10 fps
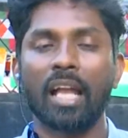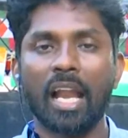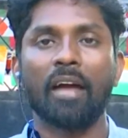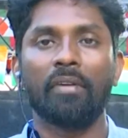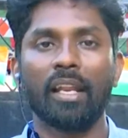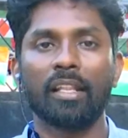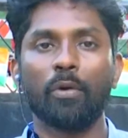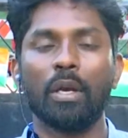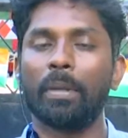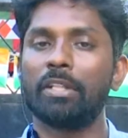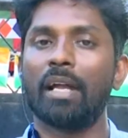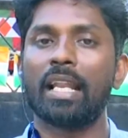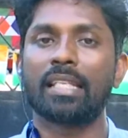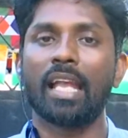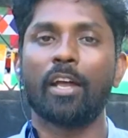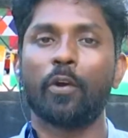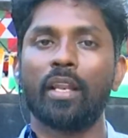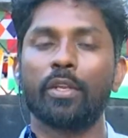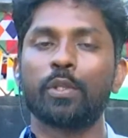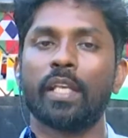தெலுங்கானாவிலிருந்து ஒளிப்பதிவாளர்
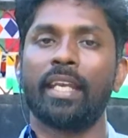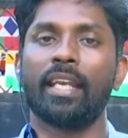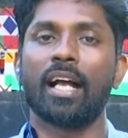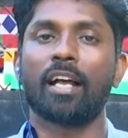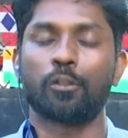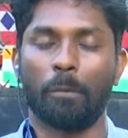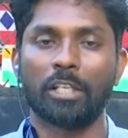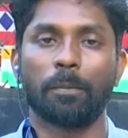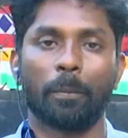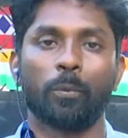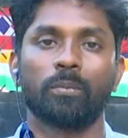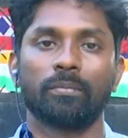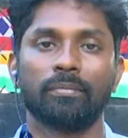சேகருடன் நியூஸ் எயிட்டீனுக்காக சுபாஷ் பிரபு